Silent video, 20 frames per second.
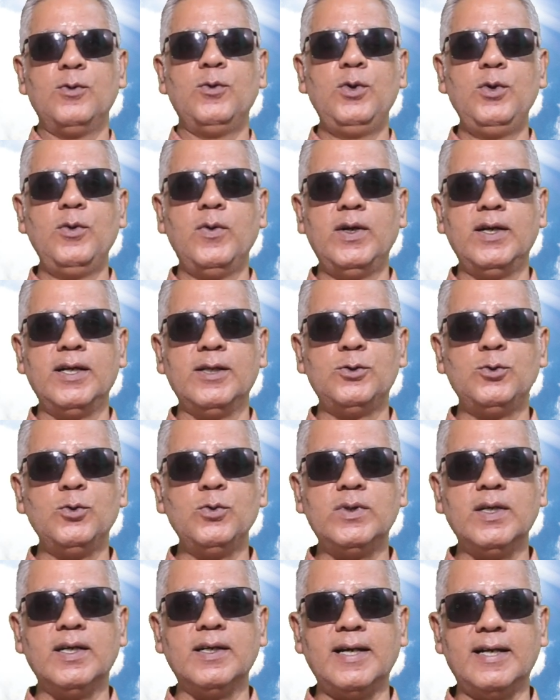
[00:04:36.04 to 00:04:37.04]
குருவோட
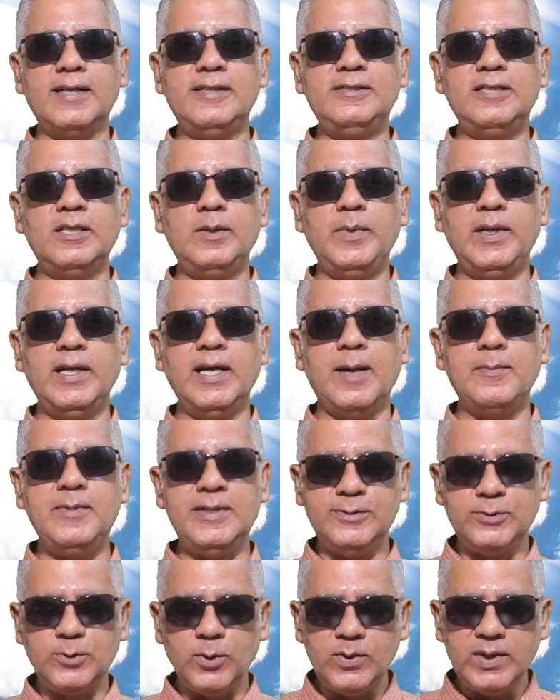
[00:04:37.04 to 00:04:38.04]
தூக்கம் கலைஞ்சிருமே
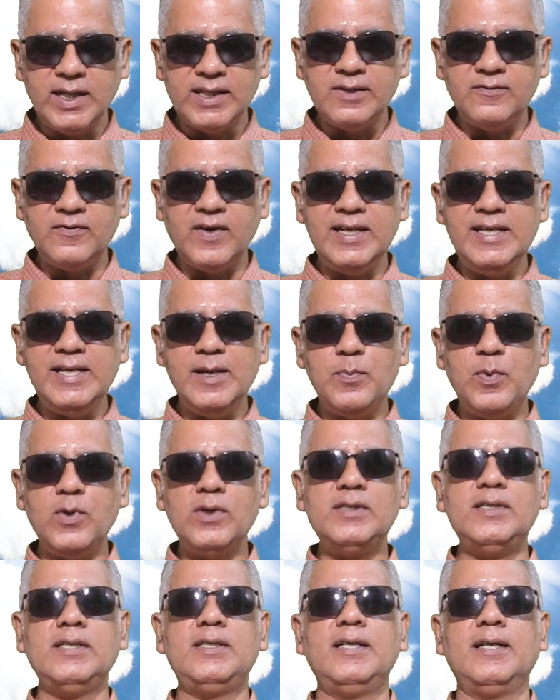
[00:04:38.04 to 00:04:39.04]
அப்படின்னு சொல்லிட்டு அந்த வலியை
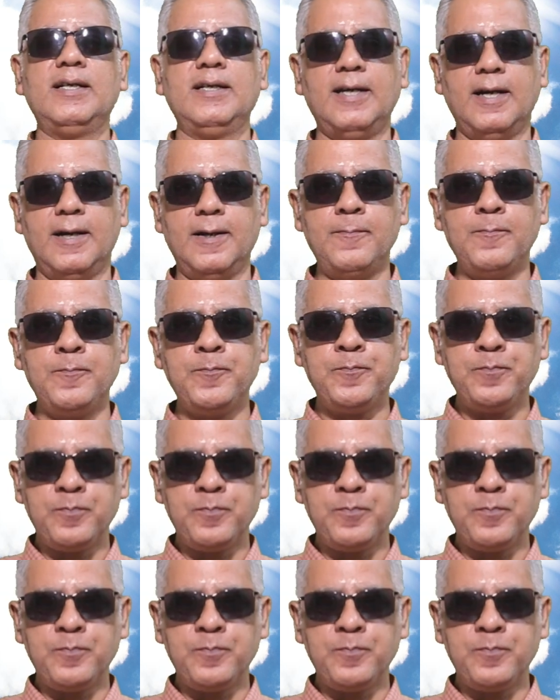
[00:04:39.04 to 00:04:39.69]
பொறுத்துட்டு இருக்கான்